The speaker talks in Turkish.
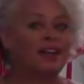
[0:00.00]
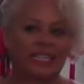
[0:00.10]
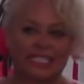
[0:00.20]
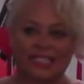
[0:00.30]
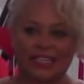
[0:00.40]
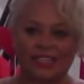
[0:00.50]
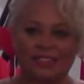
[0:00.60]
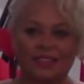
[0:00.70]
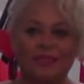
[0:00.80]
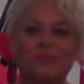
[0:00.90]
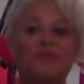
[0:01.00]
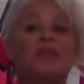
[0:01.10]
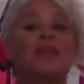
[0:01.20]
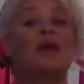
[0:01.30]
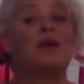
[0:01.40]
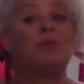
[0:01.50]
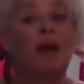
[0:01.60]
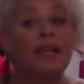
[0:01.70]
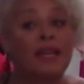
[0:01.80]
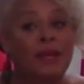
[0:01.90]
hazırlayın
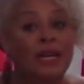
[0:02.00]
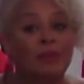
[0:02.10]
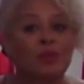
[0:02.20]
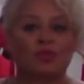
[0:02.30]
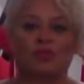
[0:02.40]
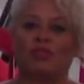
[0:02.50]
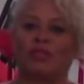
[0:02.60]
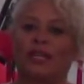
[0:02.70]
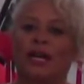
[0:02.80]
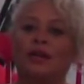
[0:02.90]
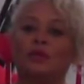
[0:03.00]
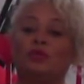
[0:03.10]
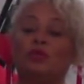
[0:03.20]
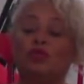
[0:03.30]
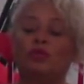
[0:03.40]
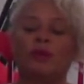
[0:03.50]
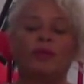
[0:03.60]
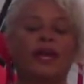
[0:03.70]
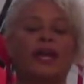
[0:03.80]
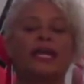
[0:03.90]
mahkemelik pozisyonlara
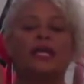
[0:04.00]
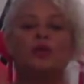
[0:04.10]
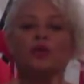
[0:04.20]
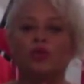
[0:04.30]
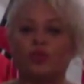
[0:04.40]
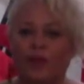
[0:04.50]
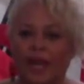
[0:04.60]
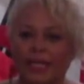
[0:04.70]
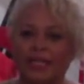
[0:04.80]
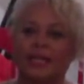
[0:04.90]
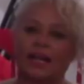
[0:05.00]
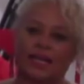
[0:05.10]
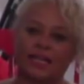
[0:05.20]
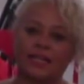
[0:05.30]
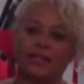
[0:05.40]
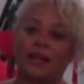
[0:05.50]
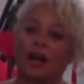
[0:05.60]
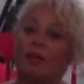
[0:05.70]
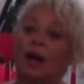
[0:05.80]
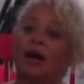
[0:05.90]
düşmemeye lütfen gayret edin.
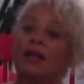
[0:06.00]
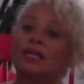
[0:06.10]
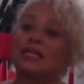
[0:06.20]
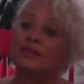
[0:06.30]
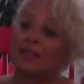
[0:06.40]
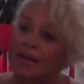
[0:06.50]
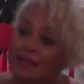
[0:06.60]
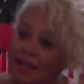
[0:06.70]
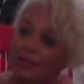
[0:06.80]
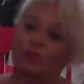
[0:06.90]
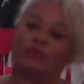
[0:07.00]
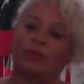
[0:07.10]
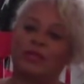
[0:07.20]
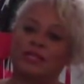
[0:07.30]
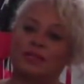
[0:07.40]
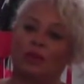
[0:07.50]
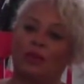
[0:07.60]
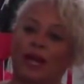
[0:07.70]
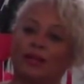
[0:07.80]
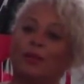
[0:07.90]
Ama zaten gündeminizde
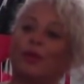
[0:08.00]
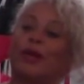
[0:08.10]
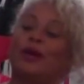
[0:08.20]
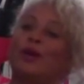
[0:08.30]
olan böyle